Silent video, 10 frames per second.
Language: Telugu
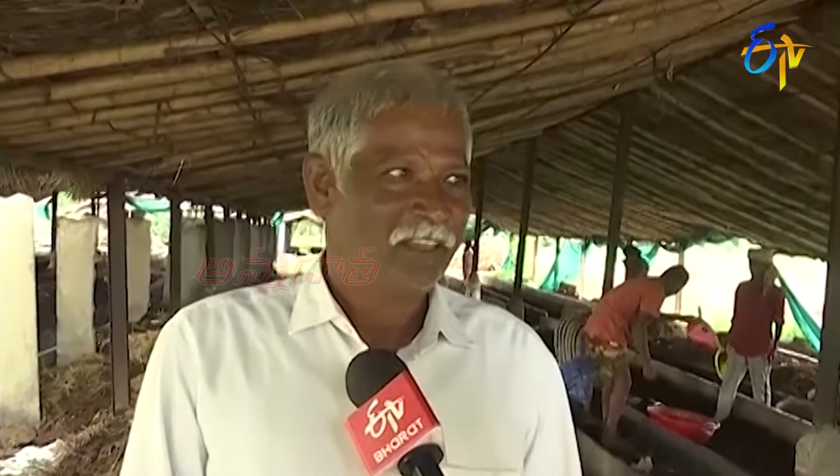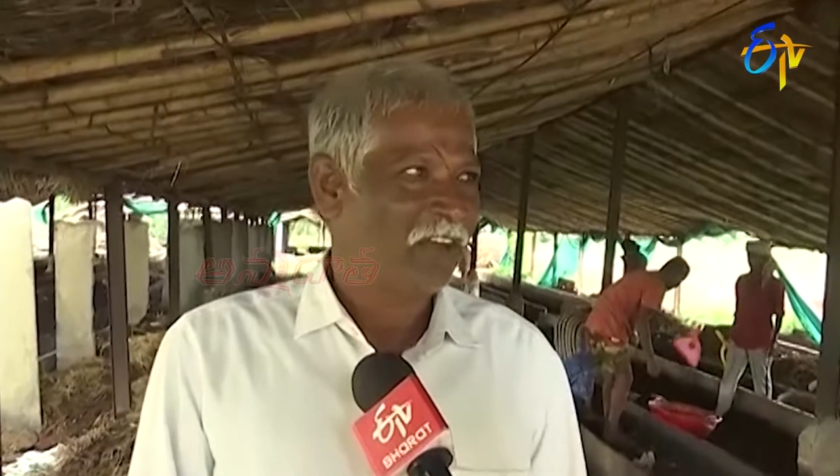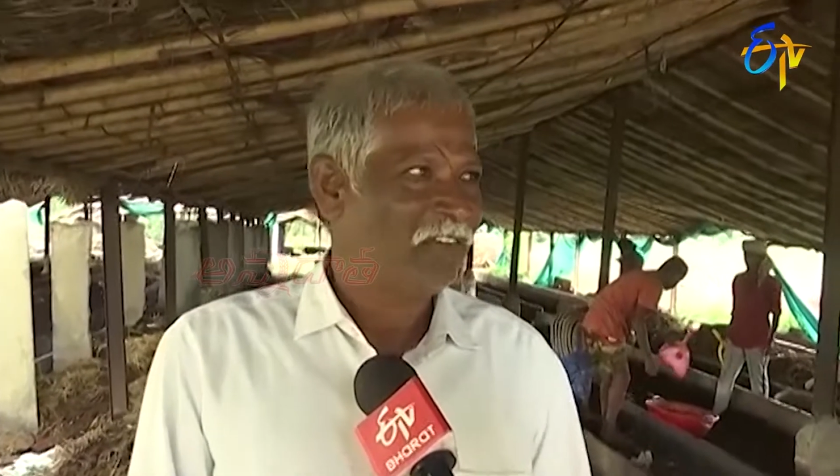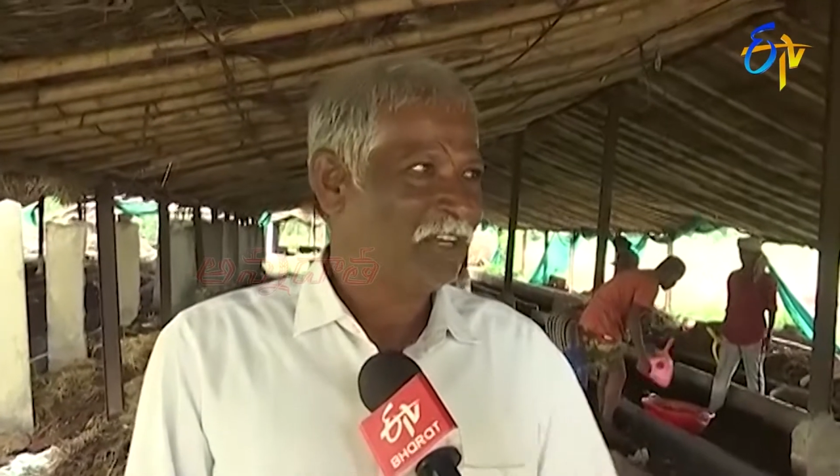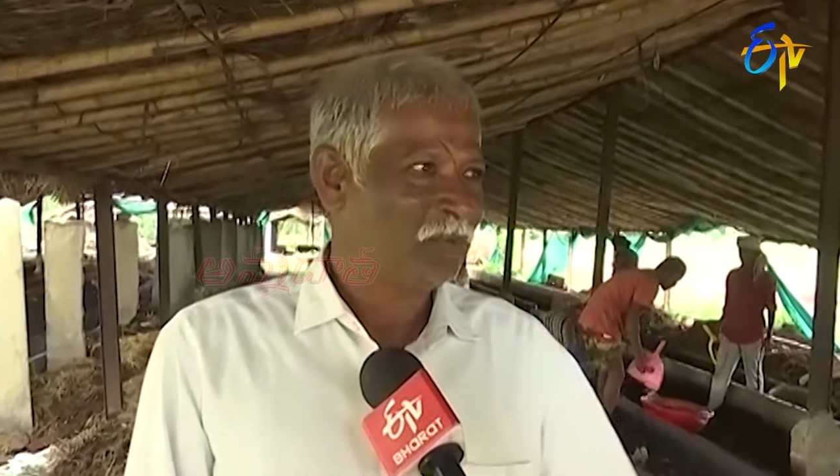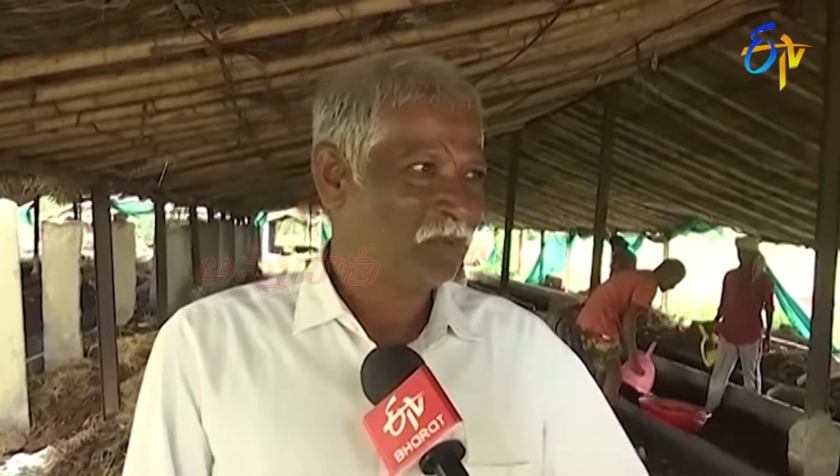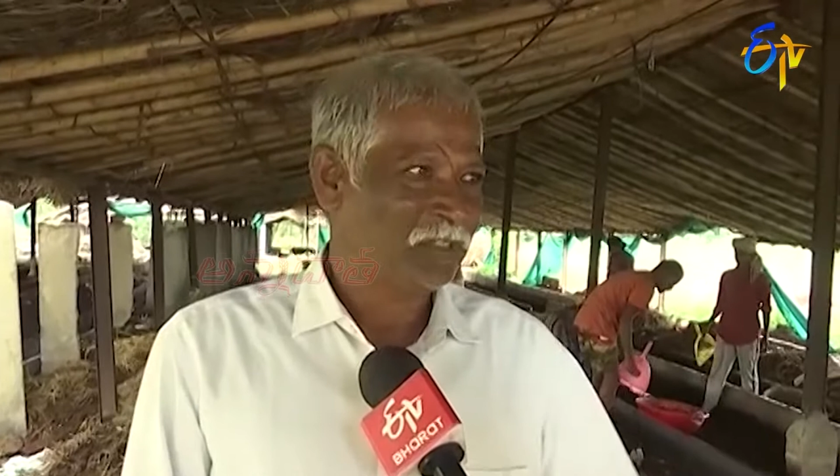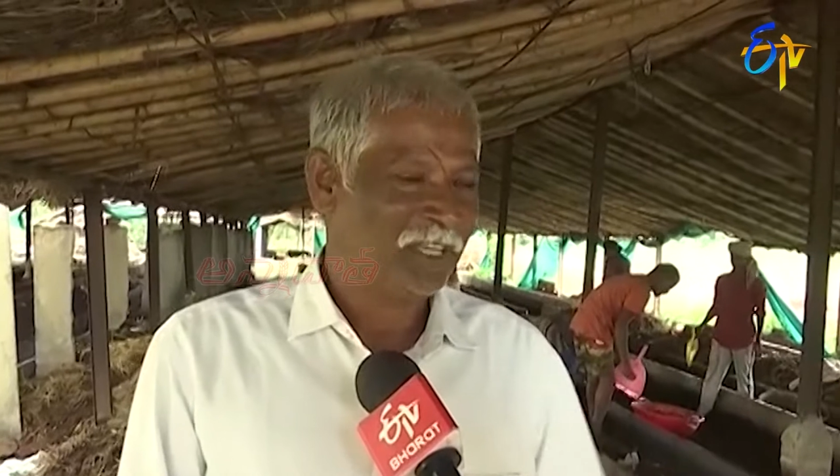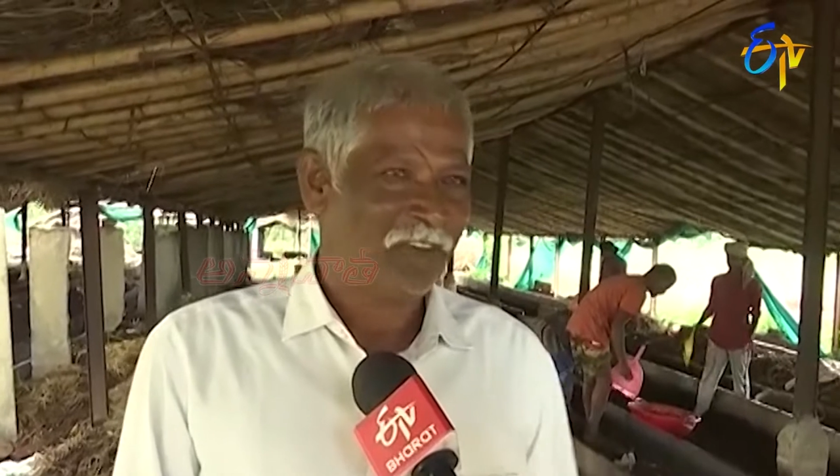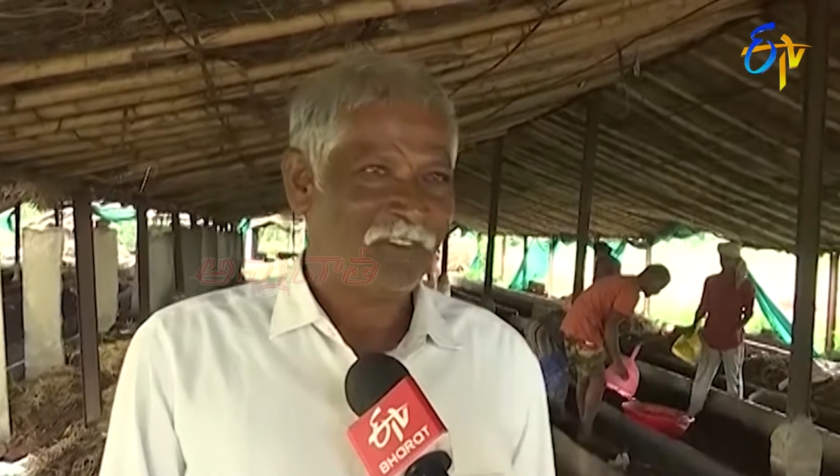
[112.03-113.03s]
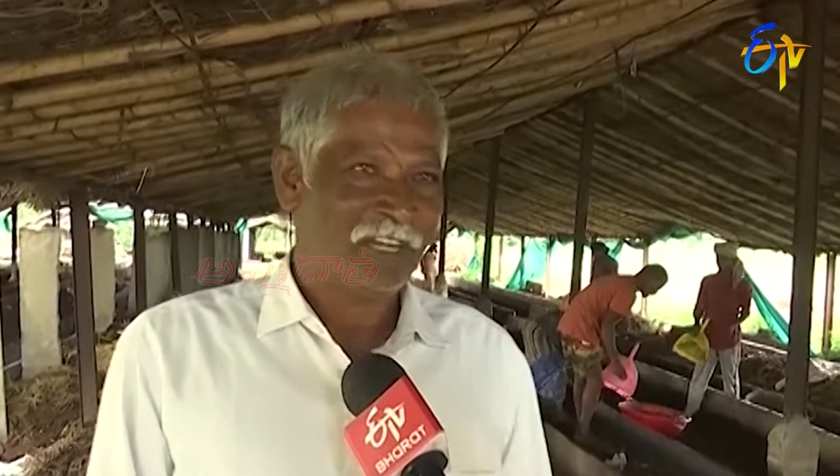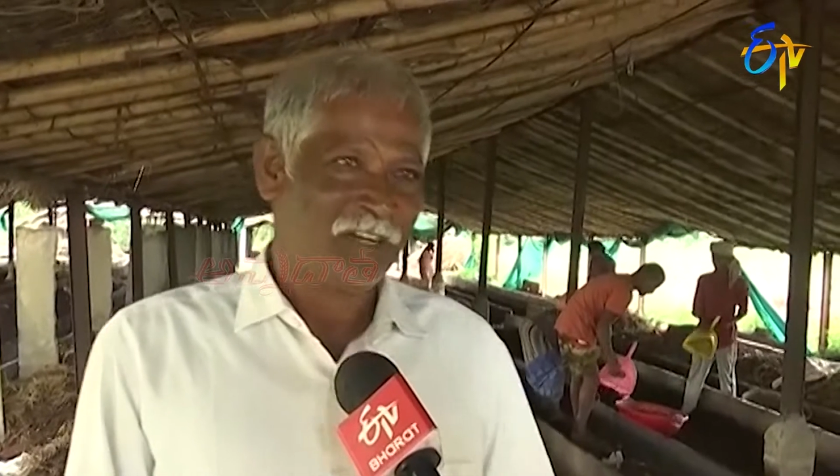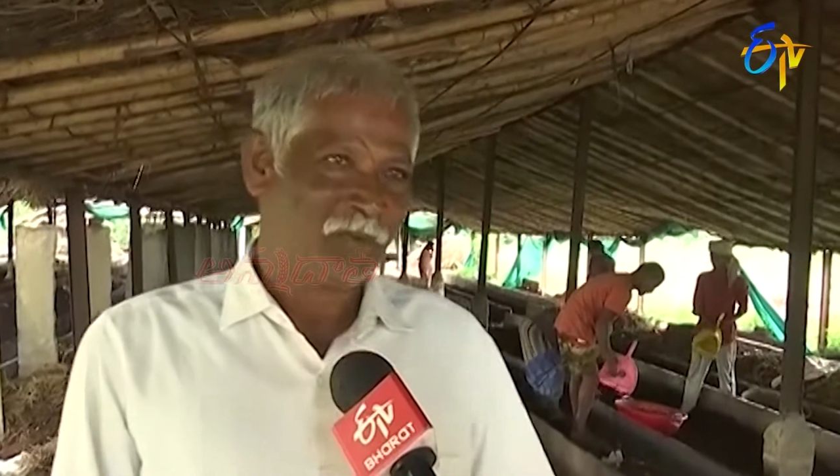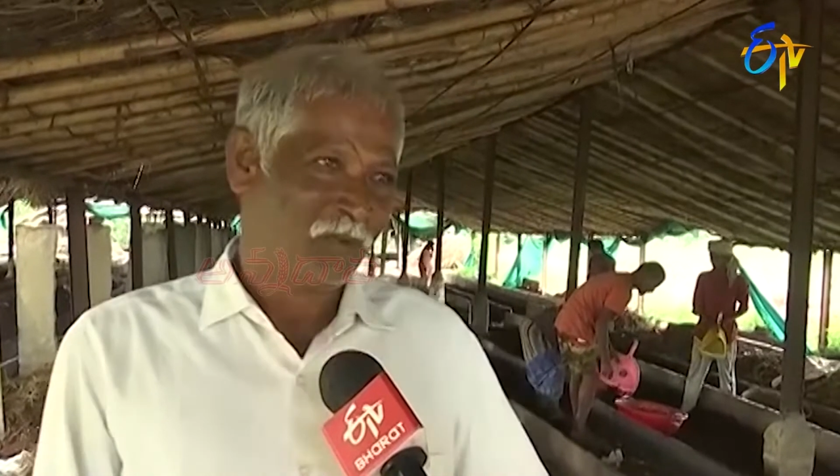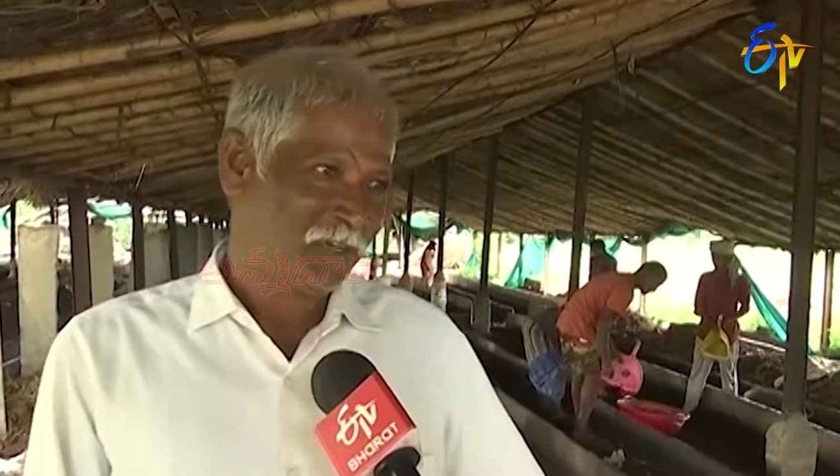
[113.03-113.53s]
అవన్నీ చూసి అవి
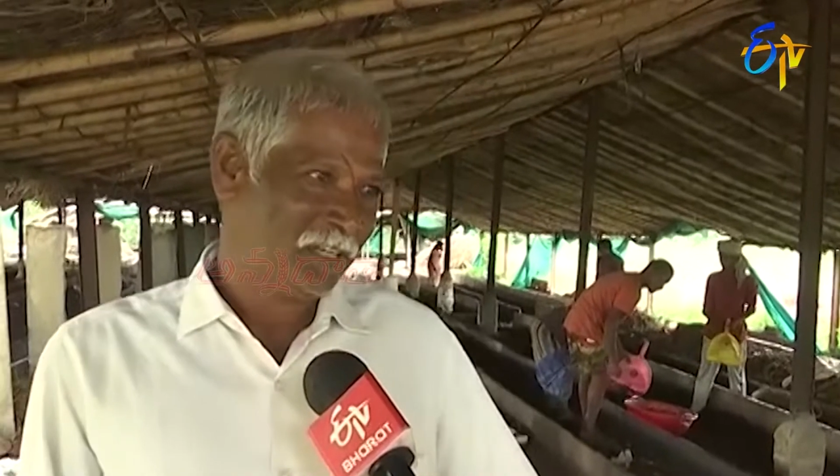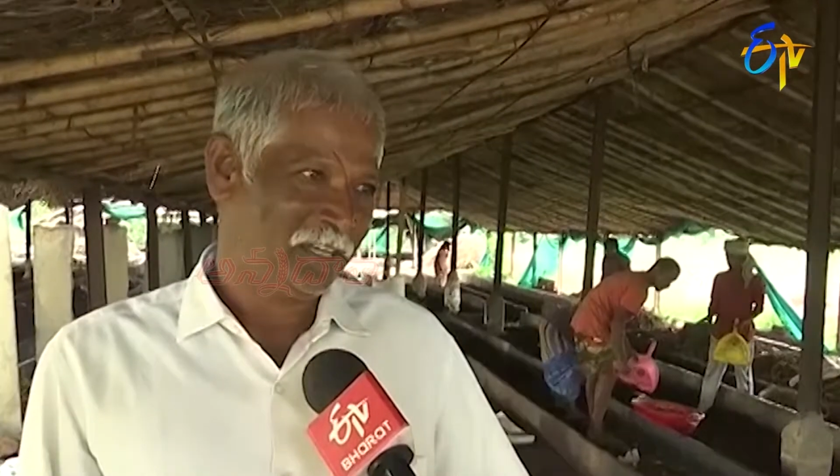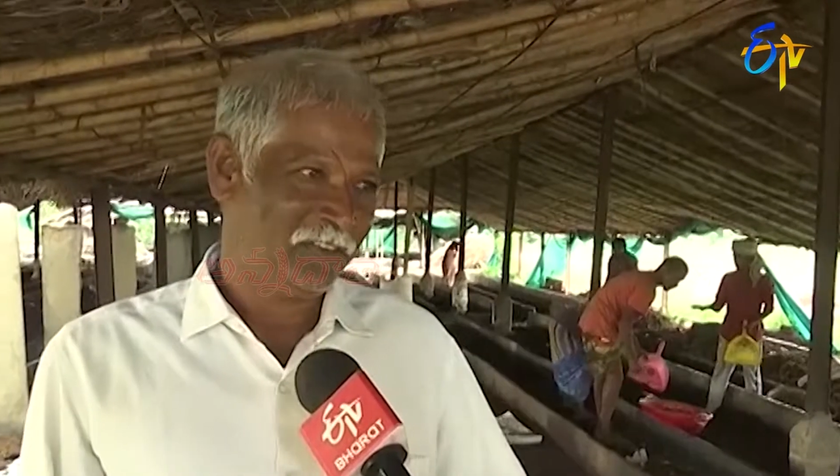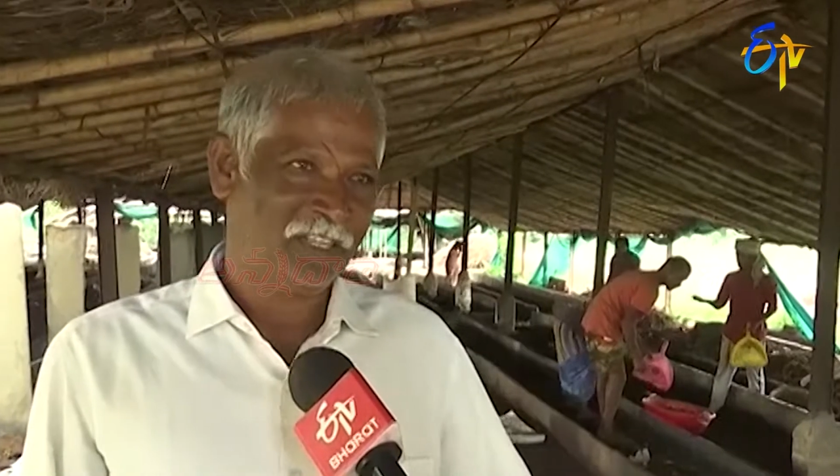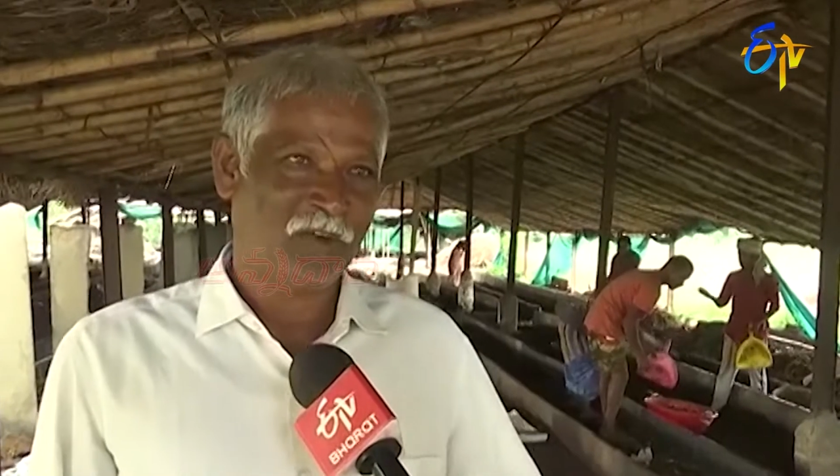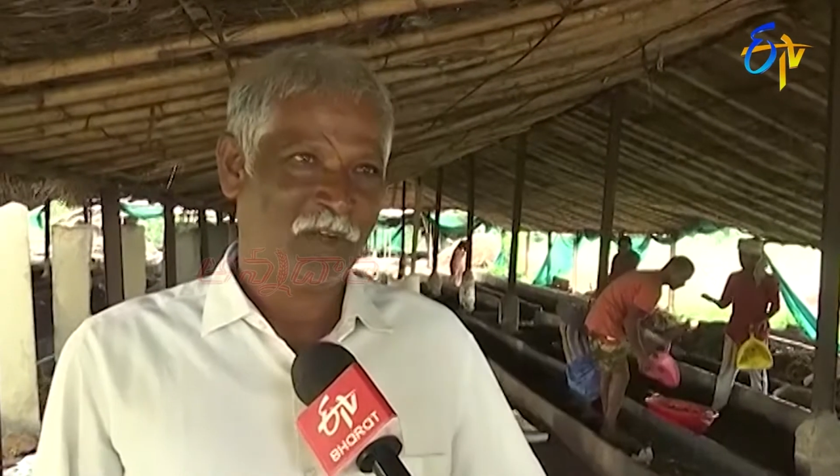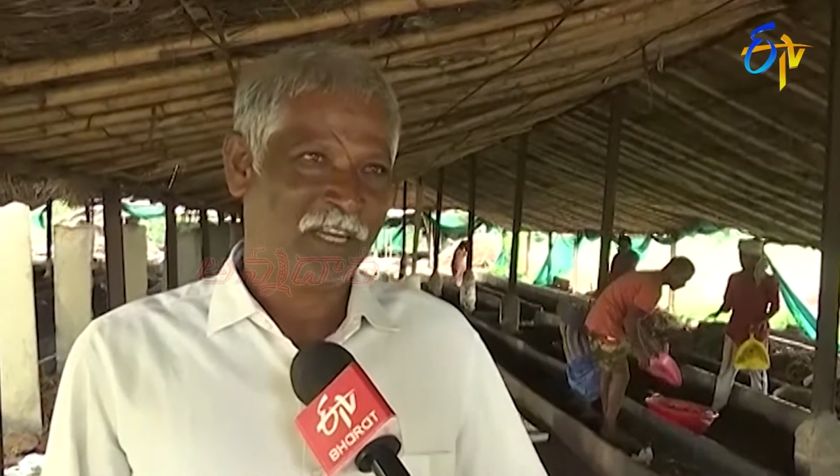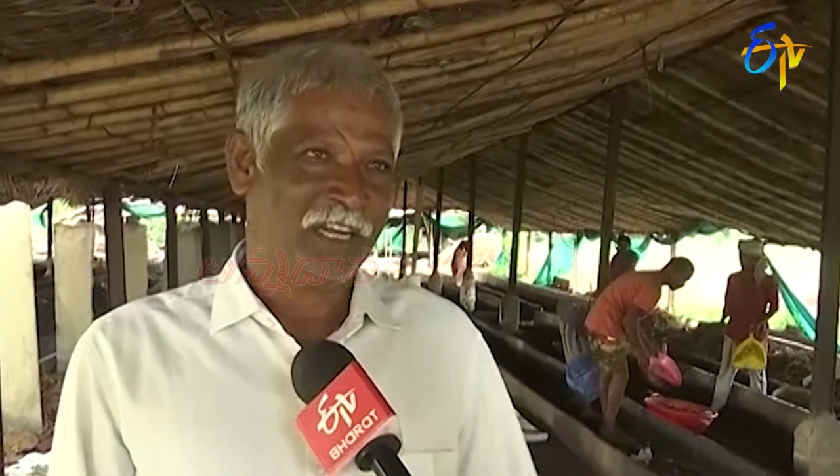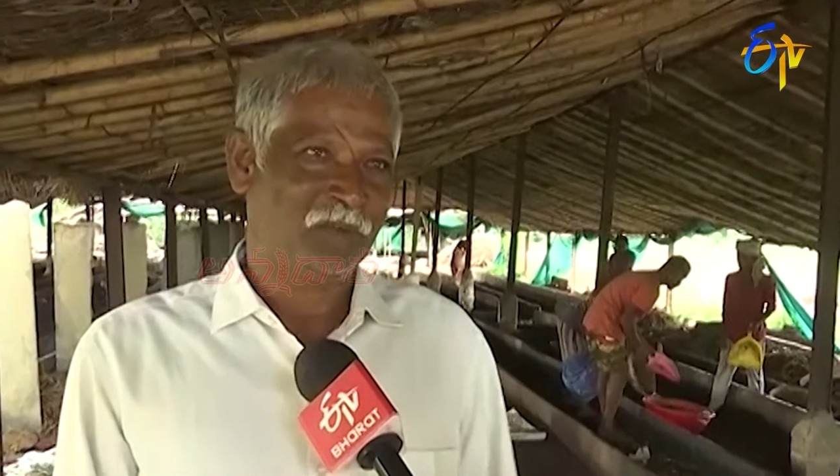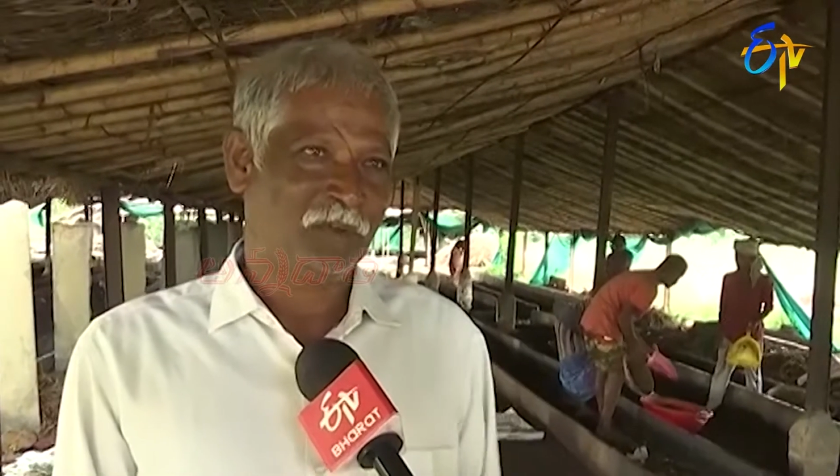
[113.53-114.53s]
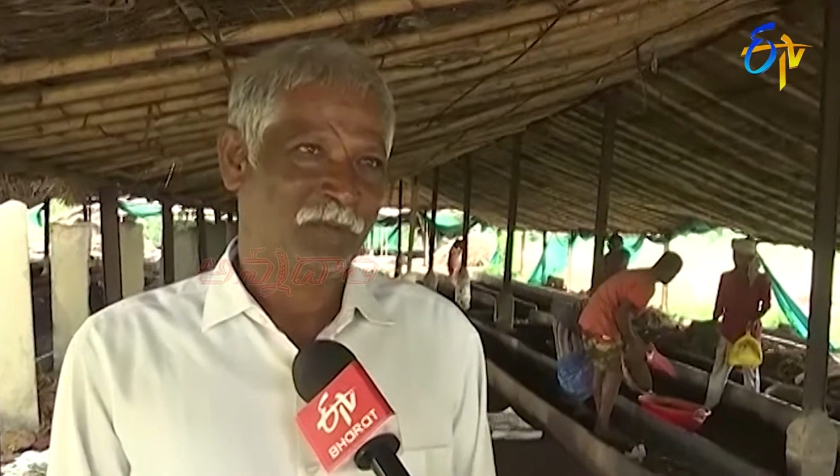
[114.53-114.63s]
నేర్చుకుని ఇది కూడా నేర్చుకొని